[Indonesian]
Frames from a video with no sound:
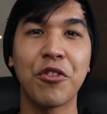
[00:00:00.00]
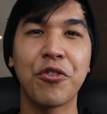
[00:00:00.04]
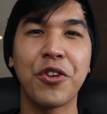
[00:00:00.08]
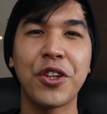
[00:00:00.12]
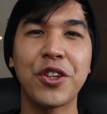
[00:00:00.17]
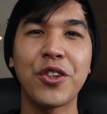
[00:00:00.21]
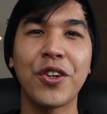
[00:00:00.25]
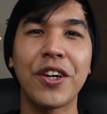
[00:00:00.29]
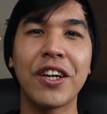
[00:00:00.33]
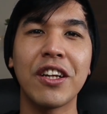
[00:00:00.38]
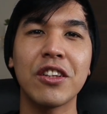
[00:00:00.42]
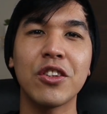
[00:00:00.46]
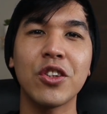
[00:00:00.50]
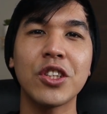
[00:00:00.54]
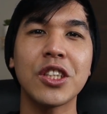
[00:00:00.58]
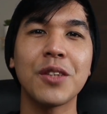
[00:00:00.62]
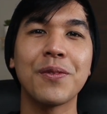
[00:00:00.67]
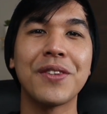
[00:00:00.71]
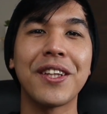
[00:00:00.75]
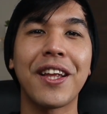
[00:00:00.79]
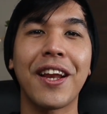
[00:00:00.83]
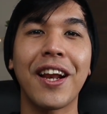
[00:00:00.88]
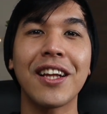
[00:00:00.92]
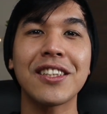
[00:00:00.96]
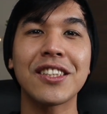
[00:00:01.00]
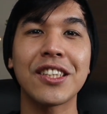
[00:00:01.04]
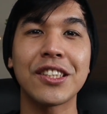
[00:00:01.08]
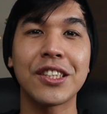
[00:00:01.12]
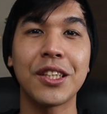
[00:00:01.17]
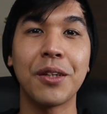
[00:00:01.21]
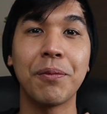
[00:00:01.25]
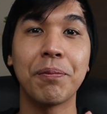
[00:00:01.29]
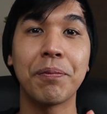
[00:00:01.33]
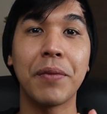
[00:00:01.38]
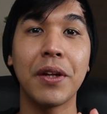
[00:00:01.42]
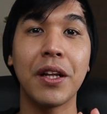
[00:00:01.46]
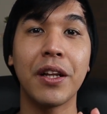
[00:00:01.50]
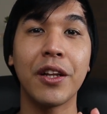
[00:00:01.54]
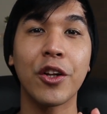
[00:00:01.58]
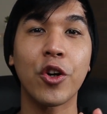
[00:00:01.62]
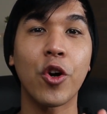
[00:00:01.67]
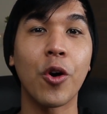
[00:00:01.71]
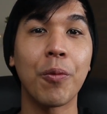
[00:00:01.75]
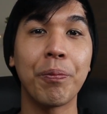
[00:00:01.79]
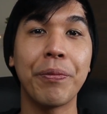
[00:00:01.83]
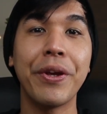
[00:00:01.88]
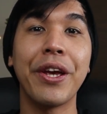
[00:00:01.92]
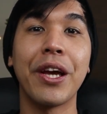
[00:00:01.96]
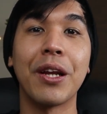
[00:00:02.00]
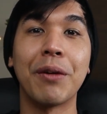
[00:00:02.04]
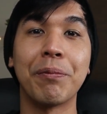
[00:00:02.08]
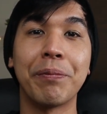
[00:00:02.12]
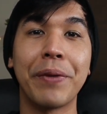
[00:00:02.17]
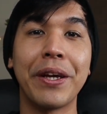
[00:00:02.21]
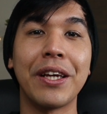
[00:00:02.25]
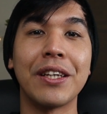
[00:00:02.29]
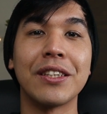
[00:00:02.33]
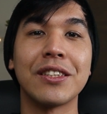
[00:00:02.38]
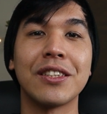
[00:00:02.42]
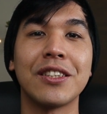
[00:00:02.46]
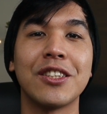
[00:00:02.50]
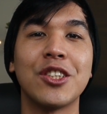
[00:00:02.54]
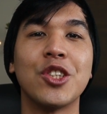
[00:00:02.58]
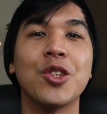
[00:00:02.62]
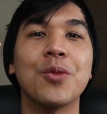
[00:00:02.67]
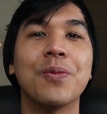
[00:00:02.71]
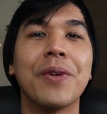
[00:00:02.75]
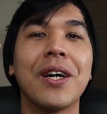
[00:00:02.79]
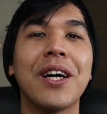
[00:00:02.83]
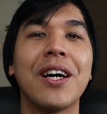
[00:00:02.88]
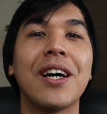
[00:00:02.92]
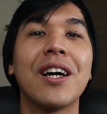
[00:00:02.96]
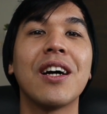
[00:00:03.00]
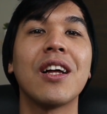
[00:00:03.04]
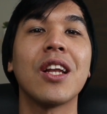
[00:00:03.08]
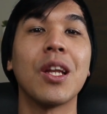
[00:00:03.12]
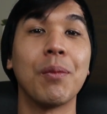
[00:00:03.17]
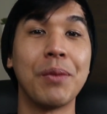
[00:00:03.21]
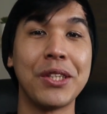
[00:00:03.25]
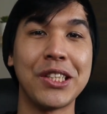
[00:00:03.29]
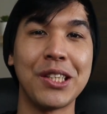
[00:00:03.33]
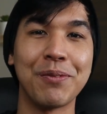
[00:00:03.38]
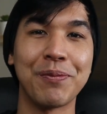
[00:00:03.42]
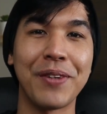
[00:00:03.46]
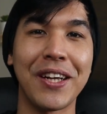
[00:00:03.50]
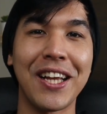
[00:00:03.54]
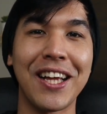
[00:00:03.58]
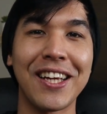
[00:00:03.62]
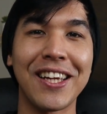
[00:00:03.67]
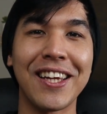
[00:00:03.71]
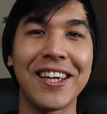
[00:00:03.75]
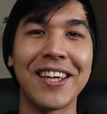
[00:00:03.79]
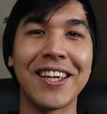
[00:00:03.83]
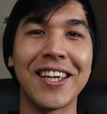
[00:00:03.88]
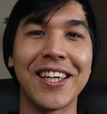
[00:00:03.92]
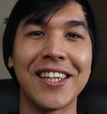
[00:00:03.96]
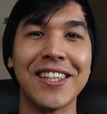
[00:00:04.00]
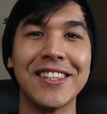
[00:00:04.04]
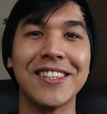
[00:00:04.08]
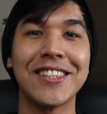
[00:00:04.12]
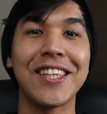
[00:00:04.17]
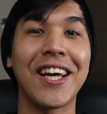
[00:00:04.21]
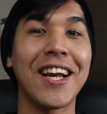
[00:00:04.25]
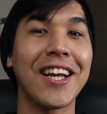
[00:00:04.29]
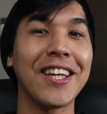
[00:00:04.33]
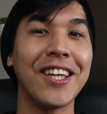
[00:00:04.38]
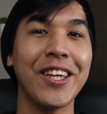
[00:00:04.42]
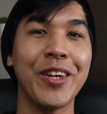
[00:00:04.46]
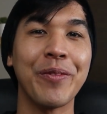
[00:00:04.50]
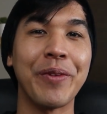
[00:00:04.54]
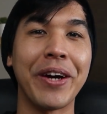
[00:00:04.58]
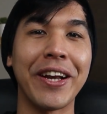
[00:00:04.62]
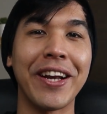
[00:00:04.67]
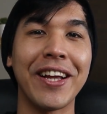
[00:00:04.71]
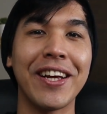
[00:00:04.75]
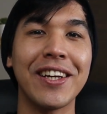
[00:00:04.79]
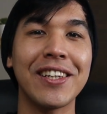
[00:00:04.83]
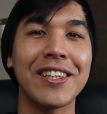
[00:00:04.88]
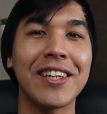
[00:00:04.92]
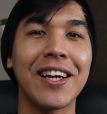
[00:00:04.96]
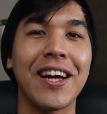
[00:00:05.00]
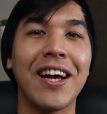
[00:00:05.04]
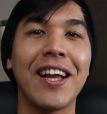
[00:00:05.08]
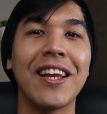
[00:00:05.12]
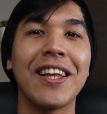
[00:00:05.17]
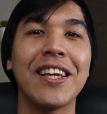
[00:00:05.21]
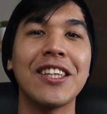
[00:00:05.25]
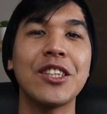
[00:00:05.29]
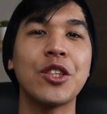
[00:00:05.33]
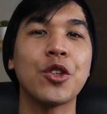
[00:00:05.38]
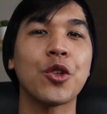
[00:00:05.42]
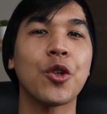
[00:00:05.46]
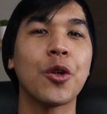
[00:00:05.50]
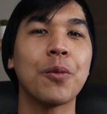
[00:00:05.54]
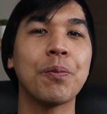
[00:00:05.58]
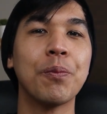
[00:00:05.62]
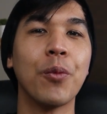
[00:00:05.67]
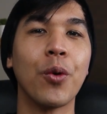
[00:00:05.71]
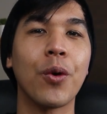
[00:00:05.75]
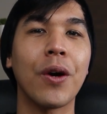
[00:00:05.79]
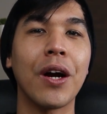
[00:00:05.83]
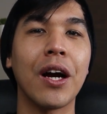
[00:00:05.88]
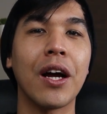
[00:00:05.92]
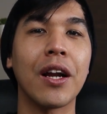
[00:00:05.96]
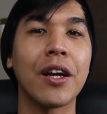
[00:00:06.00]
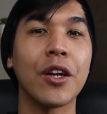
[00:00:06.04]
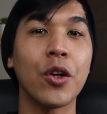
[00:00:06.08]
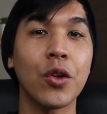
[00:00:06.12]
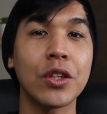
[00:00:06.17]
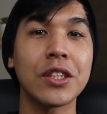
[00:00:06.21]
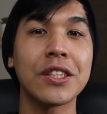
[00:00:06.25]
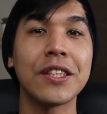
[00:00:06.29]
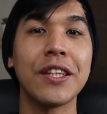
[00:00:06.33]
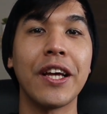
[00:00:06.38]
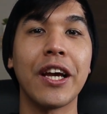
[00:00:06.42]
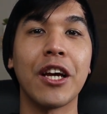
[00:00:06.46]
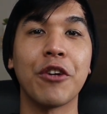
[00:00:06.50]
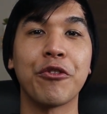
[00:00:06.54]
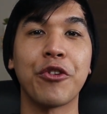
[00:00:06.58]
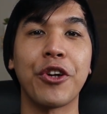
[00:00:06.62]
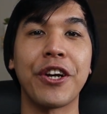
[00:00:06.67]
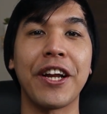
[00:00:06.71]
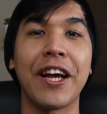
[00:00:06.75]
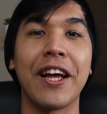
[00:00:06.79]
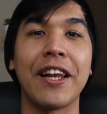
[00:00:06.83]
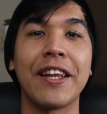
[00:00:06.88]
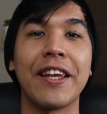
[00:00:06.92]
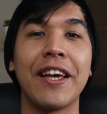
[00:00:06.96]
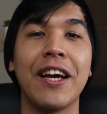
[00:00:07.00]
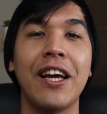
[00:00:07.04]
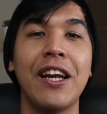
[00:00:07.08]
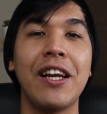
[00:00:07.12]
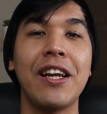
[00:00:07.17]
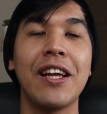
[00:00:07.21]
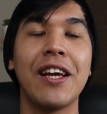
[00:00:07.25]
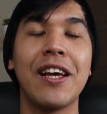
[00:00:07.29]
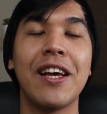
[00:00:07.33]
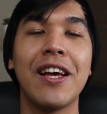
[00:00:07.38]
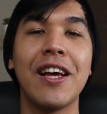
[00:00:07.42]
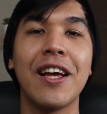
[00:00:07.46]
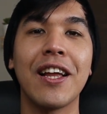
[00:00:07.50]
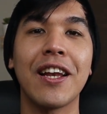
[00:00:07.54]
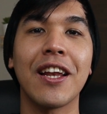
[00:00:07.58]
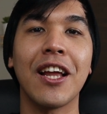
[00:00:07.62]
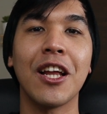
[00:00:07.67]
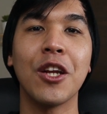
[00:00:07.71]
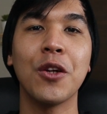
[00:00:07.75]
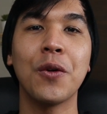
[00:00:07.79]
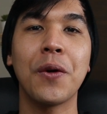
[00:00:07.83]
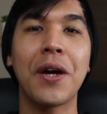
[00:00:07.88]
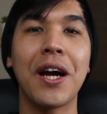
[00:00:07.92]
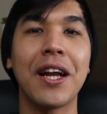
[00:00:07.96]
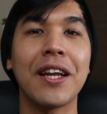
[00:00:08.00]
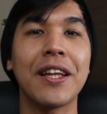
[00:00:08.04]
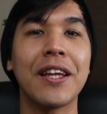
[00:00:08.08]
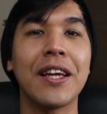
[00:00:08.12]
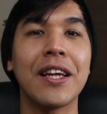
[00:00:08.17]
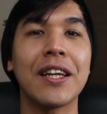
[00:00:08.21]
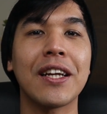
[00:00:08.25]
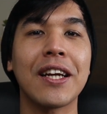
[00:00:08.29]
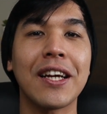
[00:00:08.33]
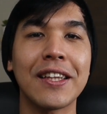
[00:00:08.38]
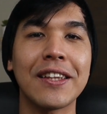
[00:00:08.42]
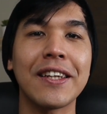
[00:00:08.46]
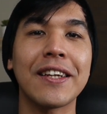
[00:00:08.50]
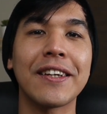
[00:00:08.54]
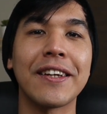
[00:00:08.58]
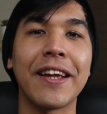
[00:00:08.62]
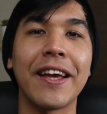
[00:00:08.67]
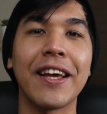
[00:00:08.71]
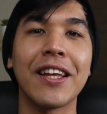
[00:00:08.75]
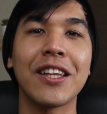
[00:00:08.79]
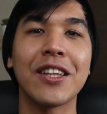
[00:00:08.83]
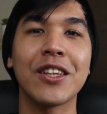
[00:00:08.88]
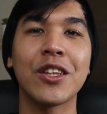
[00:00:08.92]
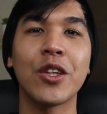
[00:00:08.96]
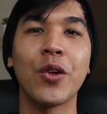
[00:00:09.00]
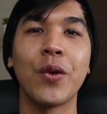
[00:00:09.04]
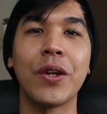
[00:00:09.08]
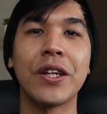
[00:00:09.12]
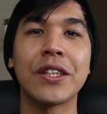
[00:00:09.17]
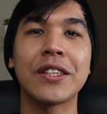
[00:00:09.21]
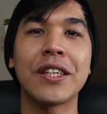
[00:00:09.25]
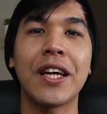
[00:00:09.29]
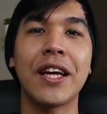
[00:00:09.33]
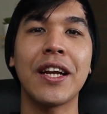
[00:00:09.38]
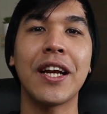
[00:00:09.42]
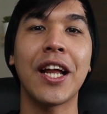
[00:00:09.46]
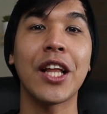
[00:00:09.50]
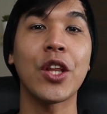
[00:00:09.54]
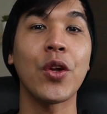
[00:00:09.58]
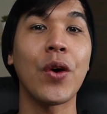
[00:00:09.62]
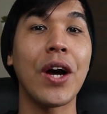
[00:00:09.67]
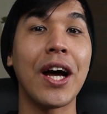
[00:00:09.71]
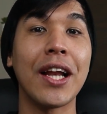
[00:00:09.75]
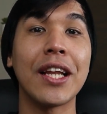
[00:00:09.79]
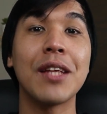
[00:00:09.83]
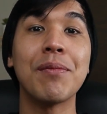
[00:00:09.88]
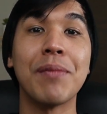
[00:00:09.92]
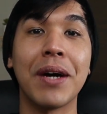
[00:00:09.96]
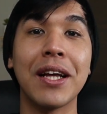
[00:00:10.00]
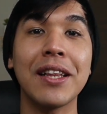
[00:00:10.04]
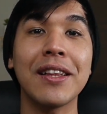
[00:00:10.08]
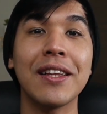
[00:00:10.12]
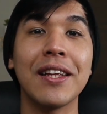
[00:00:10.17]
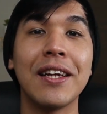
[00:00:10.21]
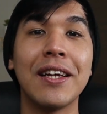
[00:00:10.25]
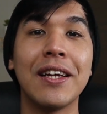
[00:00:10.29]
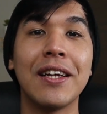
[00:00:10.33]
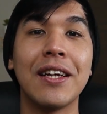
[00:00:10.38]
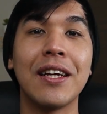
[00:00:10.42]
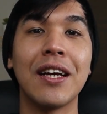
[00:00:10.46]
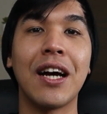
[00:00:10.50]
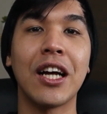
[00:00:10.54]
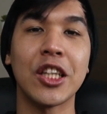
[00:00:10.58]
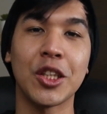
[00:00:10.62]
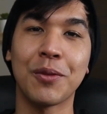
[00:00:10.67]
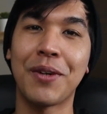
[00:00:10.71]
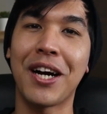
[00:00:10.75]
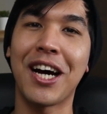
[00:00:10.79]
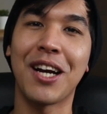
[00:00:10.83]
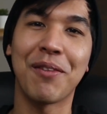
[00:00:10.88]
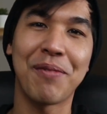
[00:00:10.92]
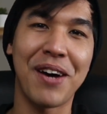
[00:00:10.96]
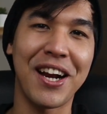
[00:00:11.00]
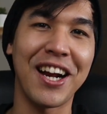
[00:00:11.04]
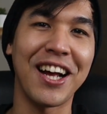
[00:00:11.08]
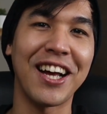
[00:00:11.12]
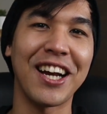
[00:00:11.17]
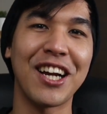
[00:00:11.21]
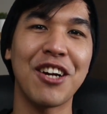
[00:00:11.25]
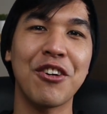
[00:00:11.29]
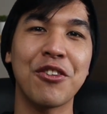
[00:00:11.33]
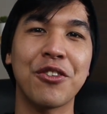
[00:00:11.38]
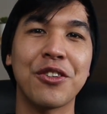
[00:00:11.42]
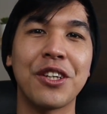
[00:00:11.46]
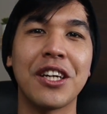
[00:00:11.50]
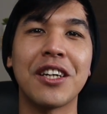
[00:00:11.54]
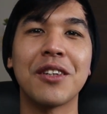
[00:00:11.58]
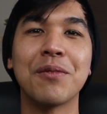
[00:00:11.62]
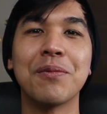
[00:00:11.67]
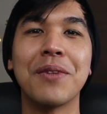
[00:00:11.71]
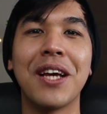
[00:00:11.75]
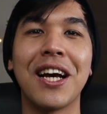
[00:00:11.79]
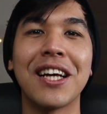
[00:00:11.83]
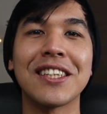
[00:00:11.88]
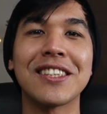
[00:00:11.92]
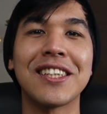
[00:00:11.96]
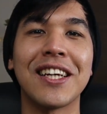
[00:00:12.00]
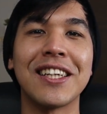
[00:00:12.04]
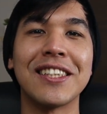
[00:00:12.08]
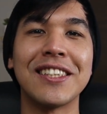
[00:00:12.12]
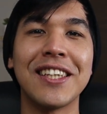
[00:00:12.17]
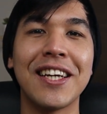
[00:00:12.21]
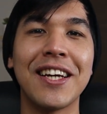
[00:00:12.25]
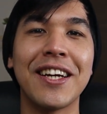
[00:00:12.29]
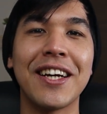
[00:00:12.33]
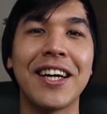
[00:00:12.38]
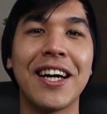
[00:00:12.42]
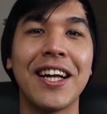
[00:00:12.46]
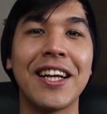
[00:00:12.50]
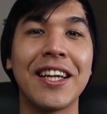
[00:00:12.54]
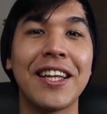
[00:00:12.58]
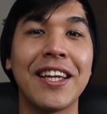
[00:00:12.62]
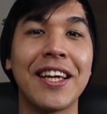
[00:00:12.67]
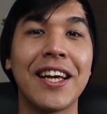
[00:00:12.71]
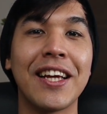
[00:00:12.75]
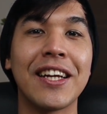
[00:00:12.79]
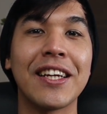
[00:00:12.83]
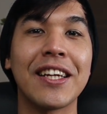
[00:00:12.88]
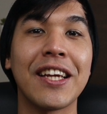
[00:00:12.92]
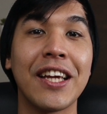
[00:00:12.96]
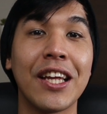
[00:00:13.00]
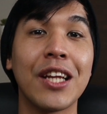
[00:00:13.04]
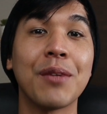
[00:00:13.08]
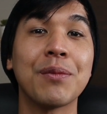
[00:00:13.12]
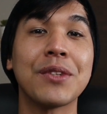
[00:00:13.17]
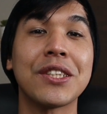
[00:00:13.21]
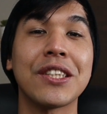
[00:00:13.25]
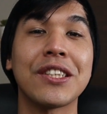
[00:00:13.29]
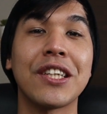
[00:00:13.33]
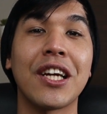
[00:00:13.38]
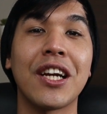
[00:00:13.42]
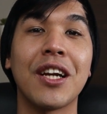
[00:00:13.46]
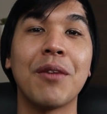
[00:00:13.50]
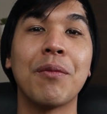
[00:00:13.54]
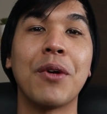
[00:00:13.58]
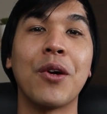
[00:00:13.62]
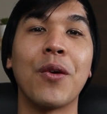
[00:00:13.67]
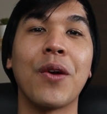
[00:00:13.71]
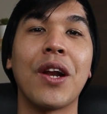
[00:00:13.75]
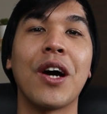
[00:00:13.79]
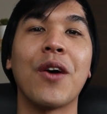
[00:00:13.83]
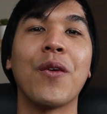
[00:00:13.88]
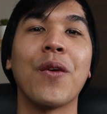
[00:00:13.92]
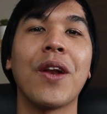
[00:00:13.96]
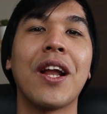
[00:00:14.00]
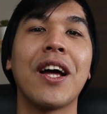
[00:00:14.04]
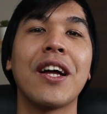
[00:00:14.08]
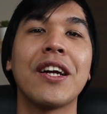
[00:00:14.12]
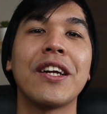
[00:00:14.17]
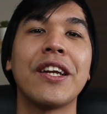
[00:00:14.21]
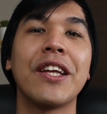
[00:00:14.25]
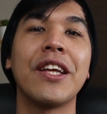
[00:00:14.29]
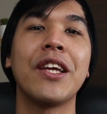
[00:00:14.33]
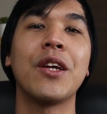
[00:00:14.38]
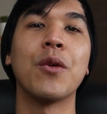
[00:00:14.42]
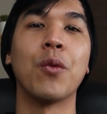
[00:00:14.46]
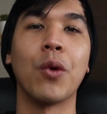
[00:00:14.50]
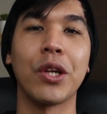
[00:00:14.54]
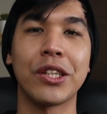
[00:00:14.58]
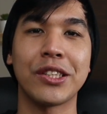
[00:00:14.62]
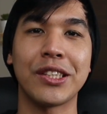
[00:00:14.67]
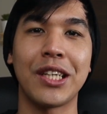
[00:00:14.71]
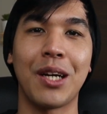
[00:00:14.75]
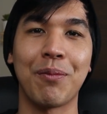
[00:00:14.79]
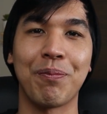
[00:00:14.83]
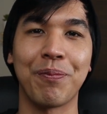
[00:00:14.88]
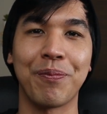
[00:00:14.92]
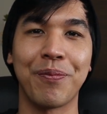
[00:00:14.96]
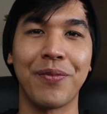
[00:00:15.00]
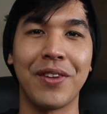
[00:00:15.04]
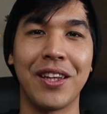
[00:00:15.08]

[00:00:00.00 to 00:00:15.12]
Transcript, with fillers: fitur ini tuh sebenarnya sesimpel copy and paste cuma lebih simpel lagi caranya gimana kalian cukup buka notes di handphone kalian lalu kalian ketik deh tulisan atau kalimat atau bahkan paragraf yang biasanya kalian kirim secara berulang-ulang di WhatsApp.